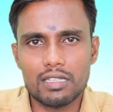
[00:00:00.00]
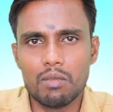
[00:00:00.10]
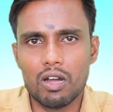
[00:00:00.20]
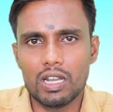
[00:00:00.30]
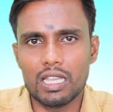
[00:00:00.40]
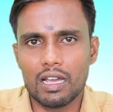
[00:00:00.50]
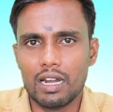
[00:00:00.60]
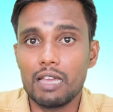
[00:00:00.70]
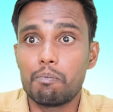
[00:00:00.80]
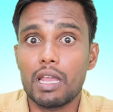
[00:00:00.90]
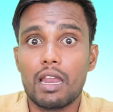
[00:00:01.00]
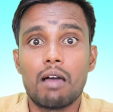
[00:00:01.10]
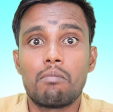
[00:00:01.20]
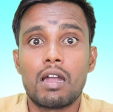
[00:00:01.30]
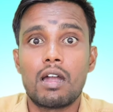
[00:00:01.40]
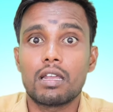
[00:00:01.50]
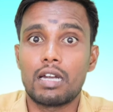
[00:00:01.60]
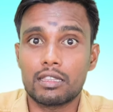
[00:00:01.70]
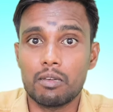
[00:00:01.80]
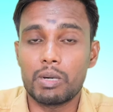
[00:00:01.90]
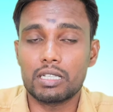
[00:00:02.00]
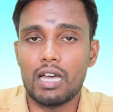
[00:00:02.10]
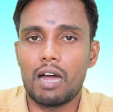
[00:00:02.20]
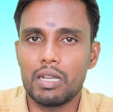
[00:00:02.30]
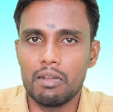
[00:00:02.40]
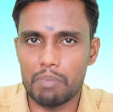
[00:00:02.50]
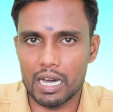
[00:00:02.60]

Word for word: சமூக வலைதளங்கள்ல இப்படி எல்லாம் மாநாடு நடத்தப்பட்டதா அப்படின்னு